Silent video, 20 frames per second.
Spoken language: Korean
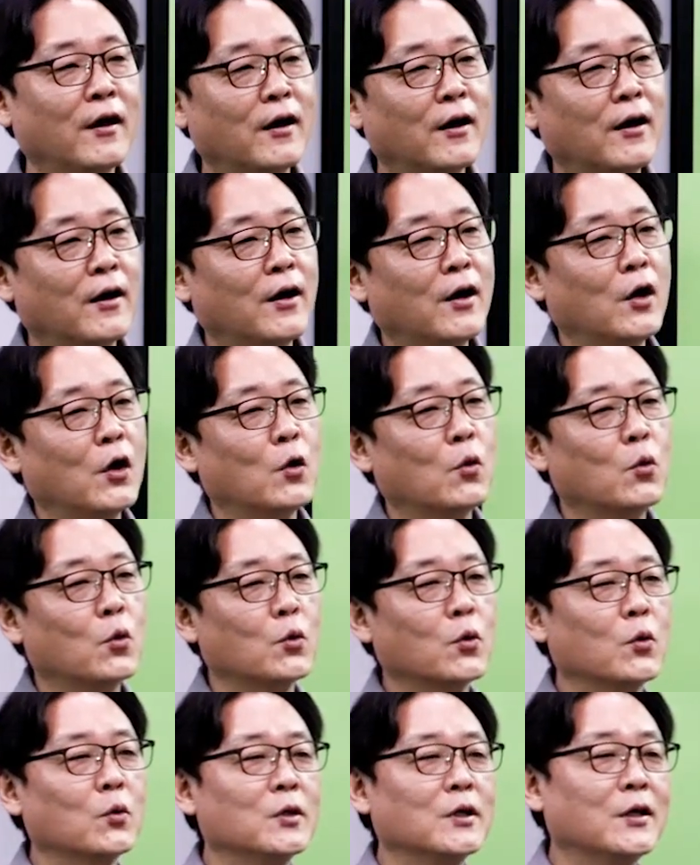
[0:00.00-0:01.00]
아 어,
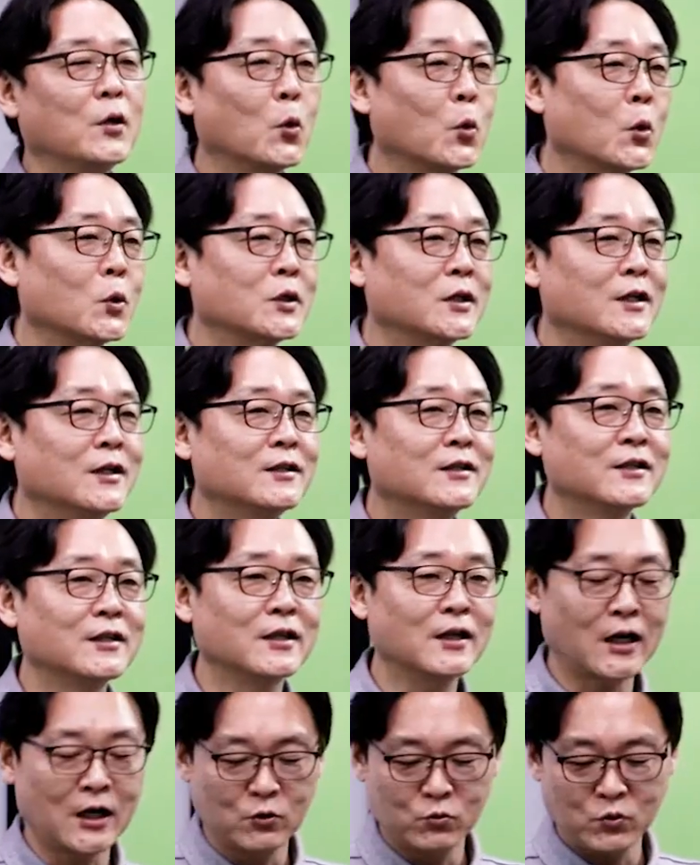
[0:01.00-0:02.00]
그런 요런
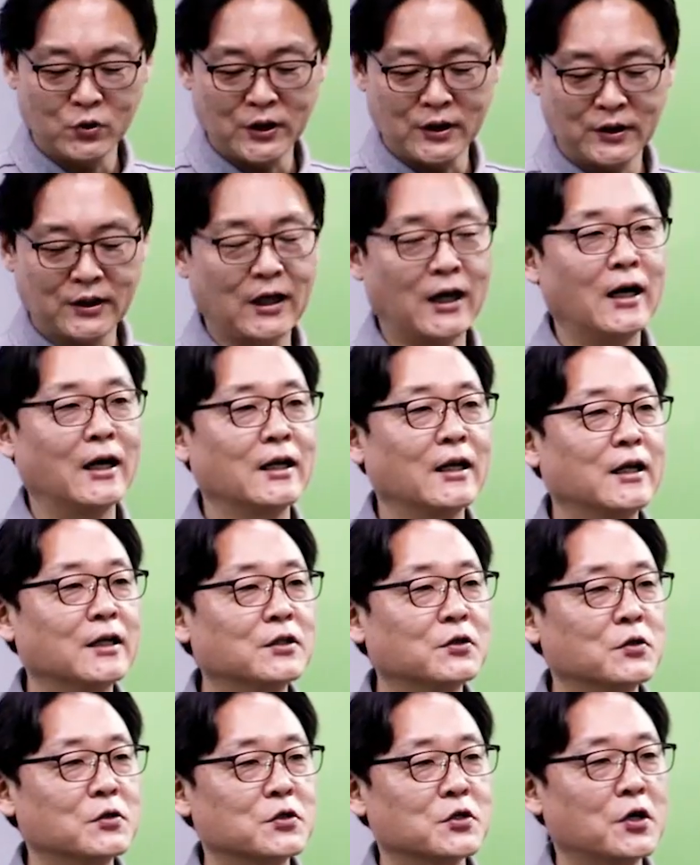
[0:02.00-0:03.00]
일들을 하고
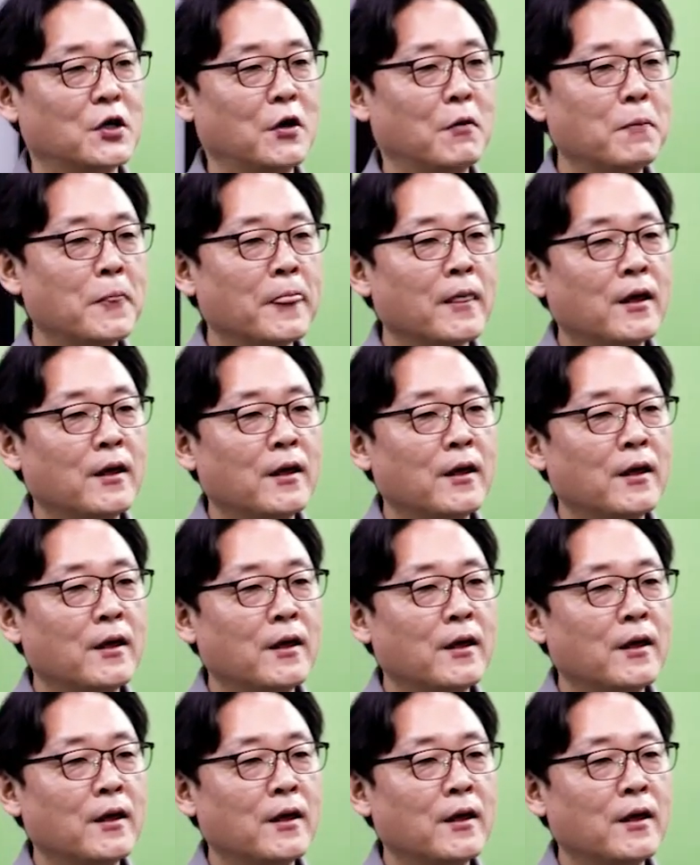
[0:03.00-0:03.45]
있다라는 거죠.